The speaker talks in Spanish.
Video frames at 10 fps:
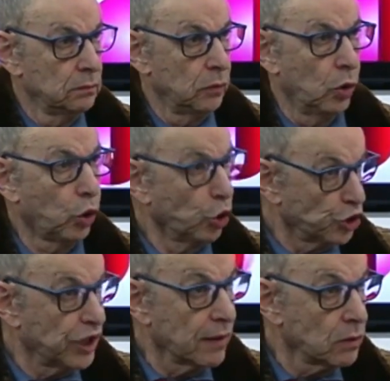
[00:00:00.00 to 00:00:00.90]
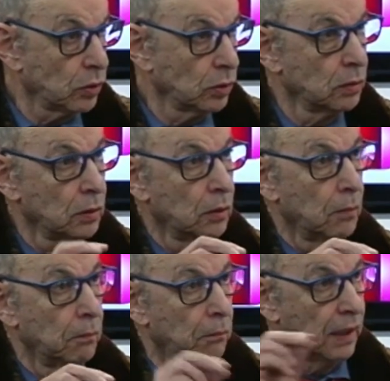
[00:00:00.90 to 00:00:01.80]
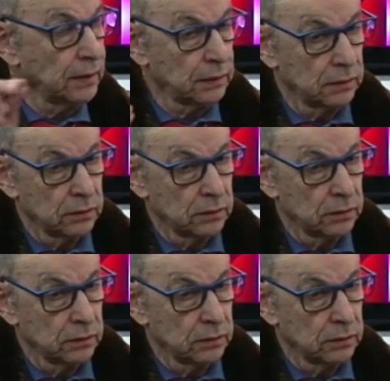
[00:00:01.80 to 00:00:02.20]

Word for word: o consenso más